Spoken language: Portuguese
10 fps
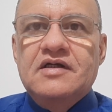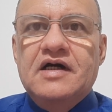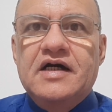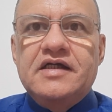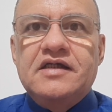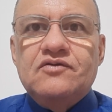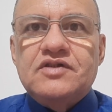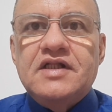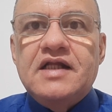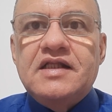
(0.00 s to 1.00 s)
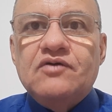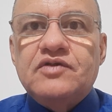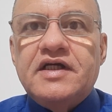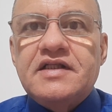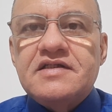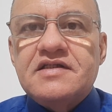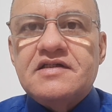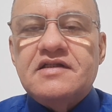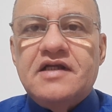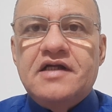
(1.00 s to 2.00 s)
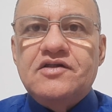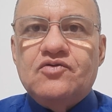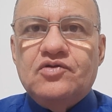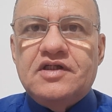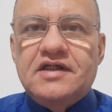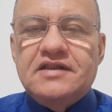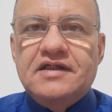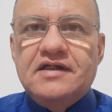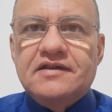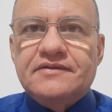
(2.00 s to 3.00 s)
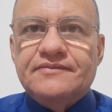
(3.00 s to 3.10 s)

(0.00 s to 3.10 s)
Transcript: Aí o cidadão tem a necessidade de contratar.